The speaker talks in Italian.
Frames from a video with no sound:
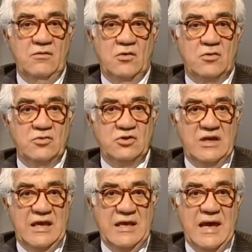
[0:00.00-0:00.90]
lo
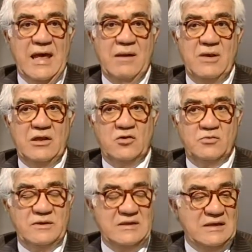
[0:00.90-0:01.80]
consegna e il medico
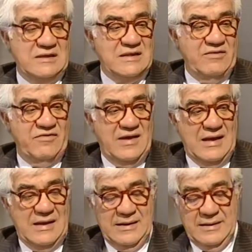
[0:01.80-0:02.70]
specialista
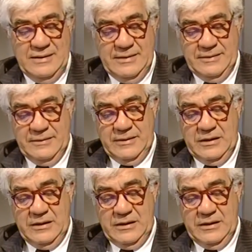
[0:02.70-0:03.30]
fa eh,